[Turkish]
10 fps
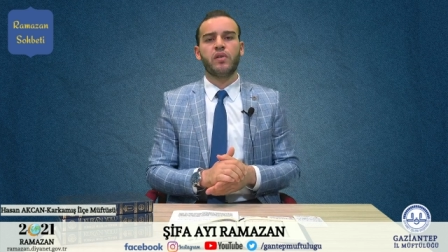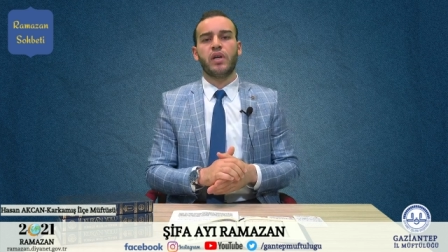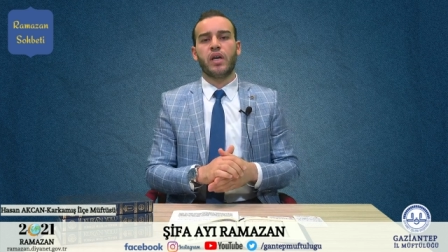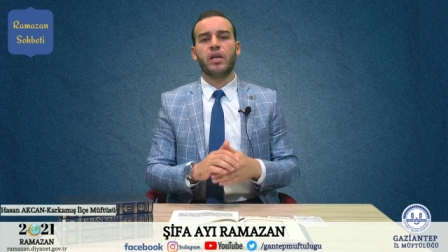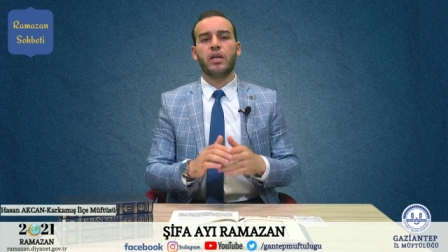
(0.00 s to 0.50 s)

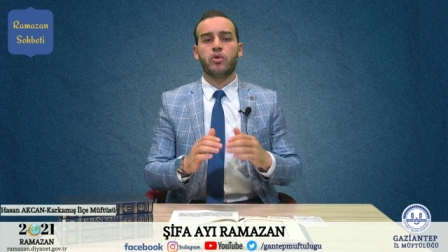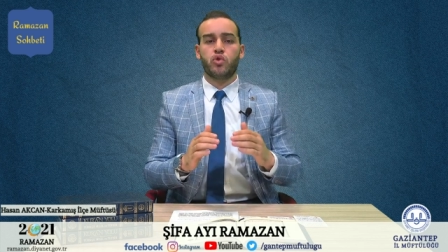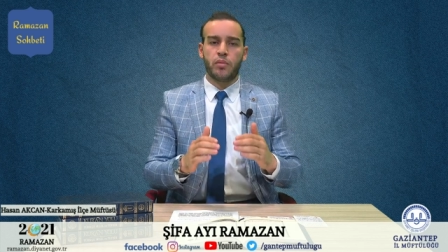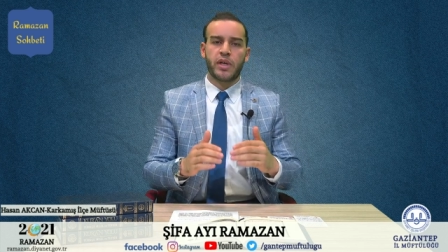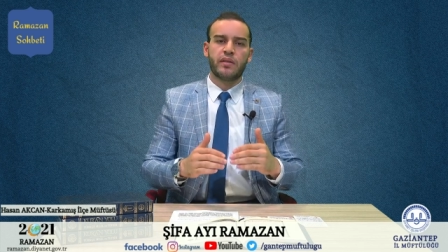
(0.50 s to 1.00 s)
de
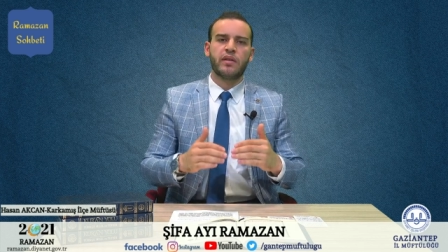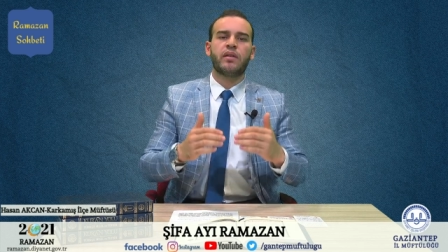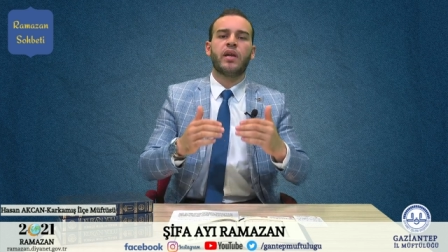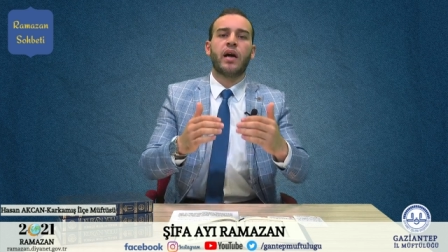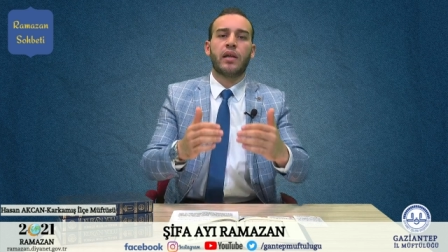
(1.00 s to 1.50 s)

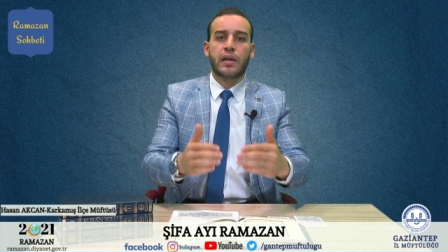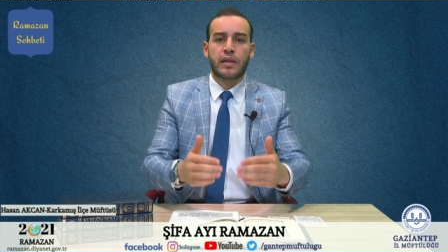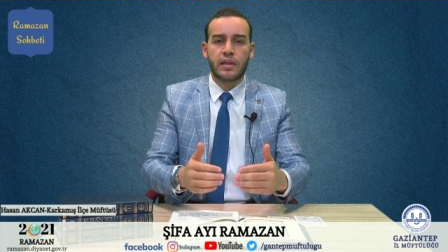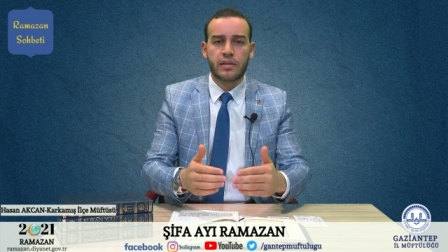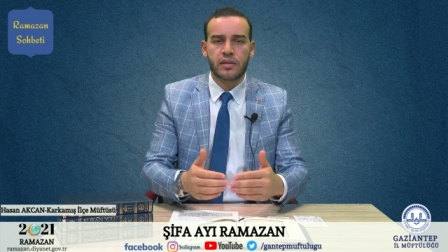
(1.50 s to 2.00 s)
cömertlikle
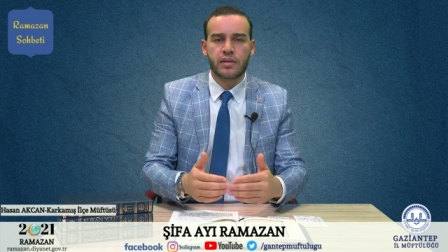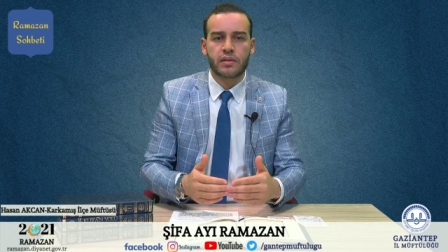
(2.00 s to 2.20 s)
alakalıdır.